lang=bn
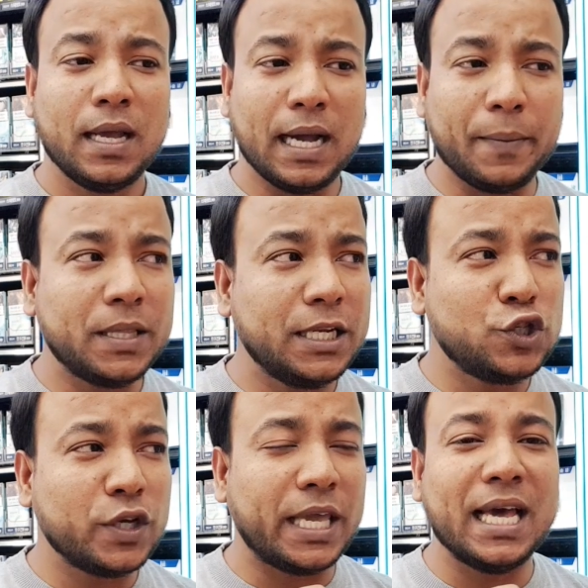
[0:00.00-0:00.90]
আপনাদের
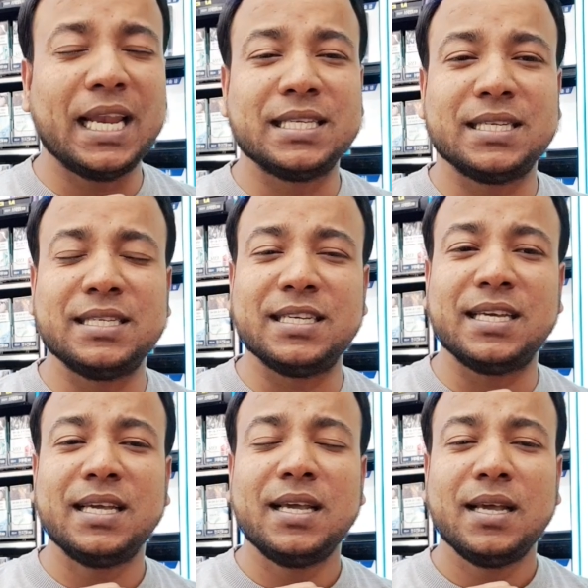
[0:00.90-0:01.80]
নিশ্চয়ই খেয়াল আছে যে
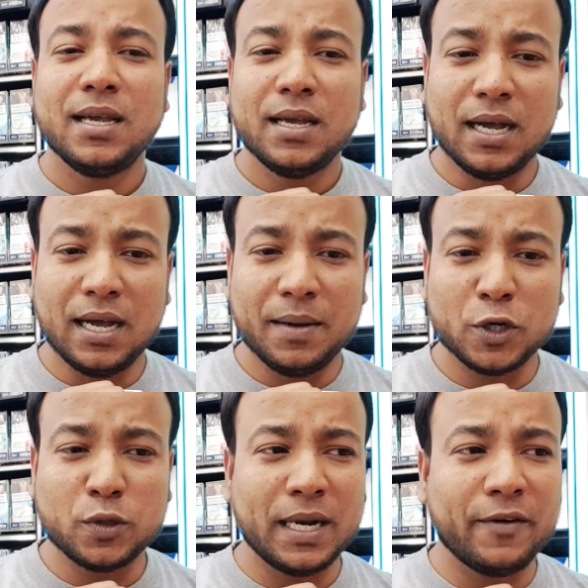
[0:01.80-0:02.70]

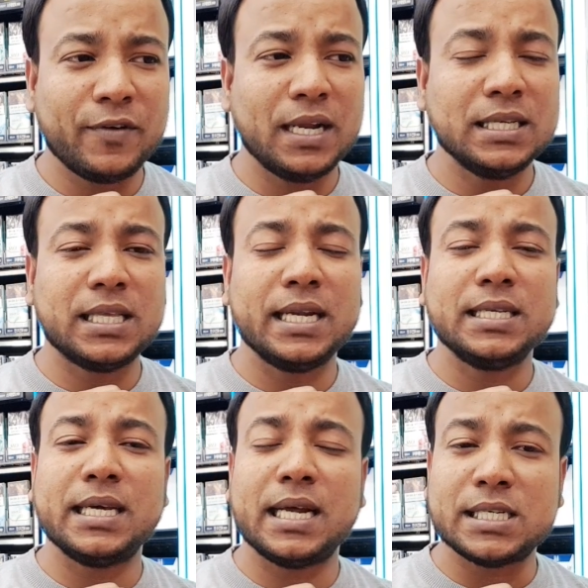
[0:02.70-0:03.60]
বর্তমান আফগানিস্তানে
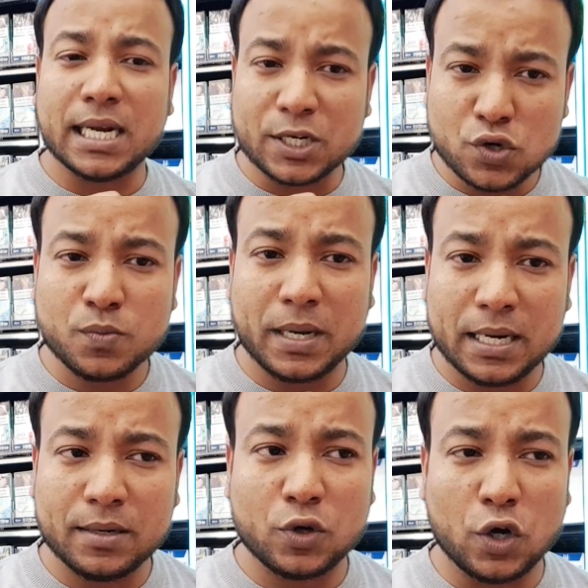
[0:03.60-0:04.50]
যারা শাসনবার
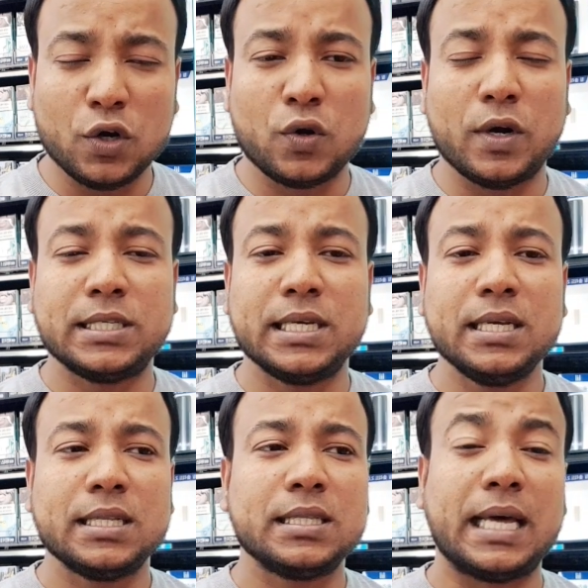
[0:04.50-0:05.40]
গ্রহণ করেছে
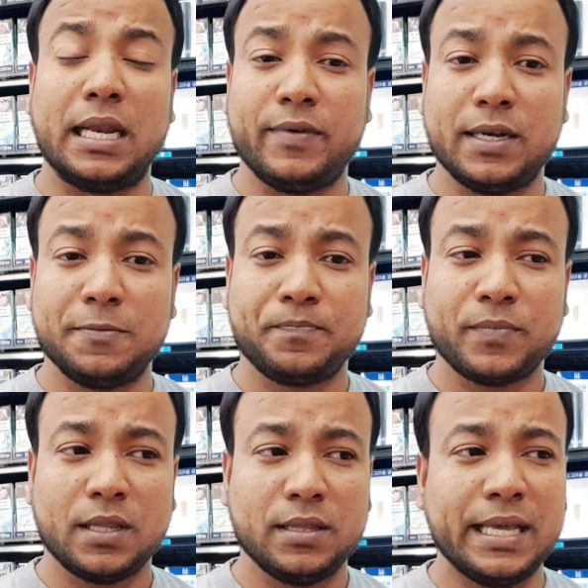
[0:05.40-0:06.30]
তালেবান
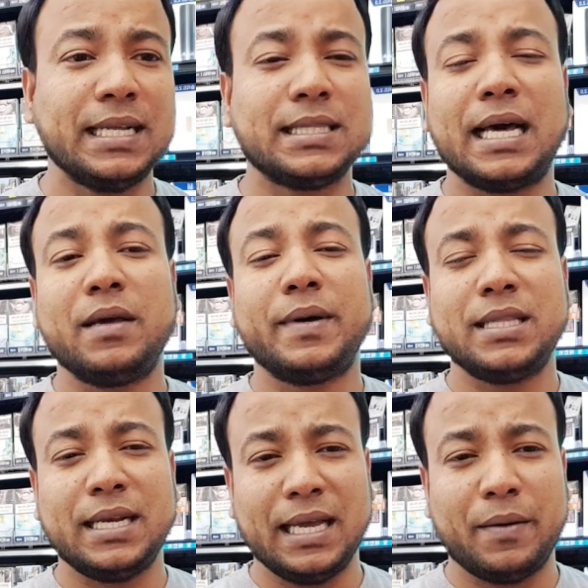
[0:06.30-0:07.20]
দেখেন
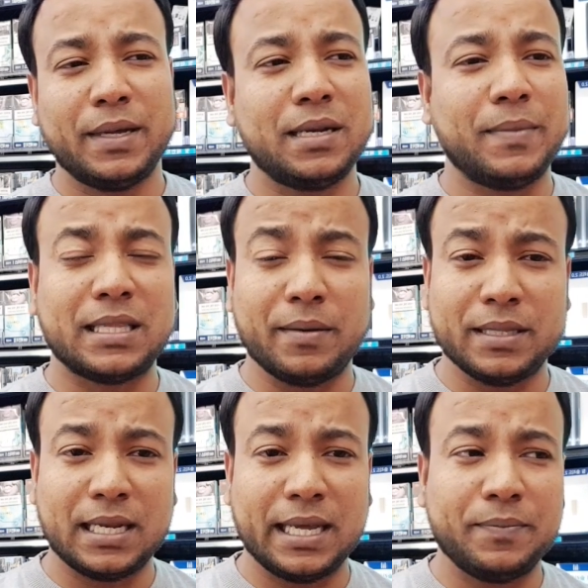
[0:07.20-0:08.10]
তালেবানদের নিয়ে আমাদের মাথা
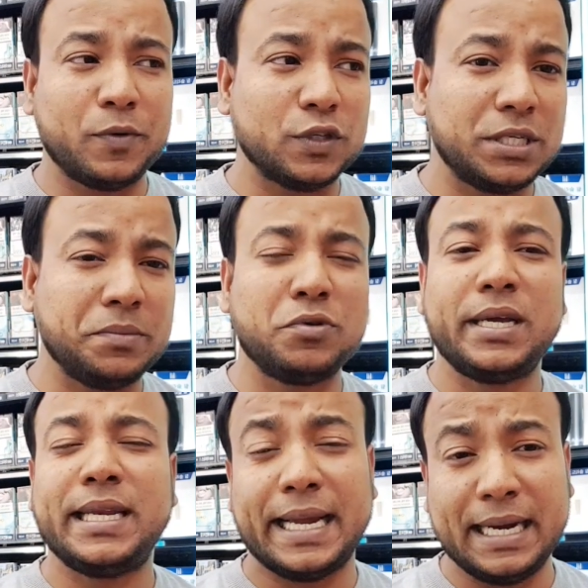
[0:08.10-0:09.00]
ব্যথা নাই পজিটিভও
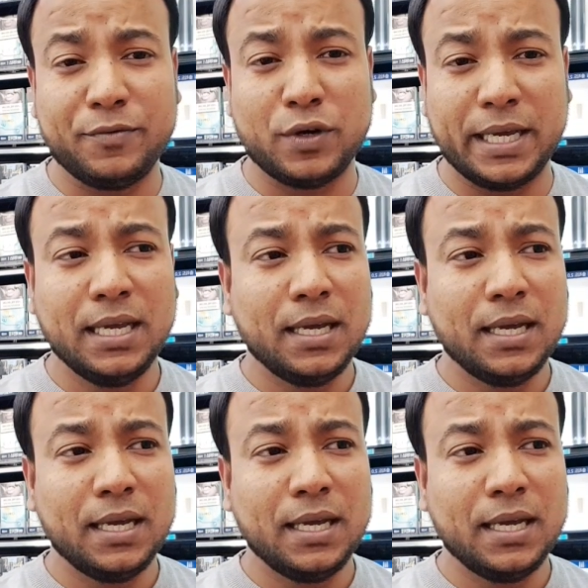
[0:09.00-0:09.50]
নাই নেগেটিভও নাই